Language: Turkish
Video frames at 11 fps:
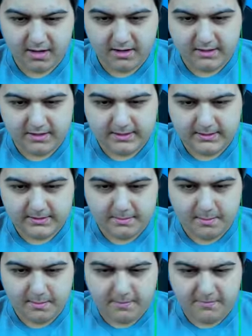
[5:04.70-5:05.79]
Kaçta
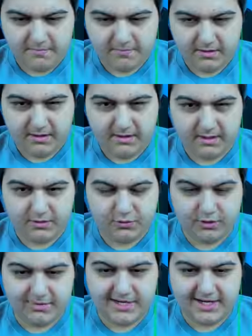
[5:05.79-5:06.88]
bitiyor abi? Ee,
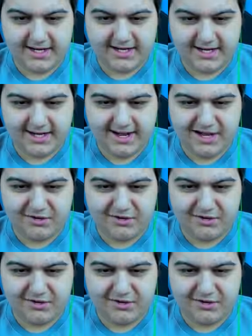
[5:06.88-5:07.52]
süre bitene kadar. En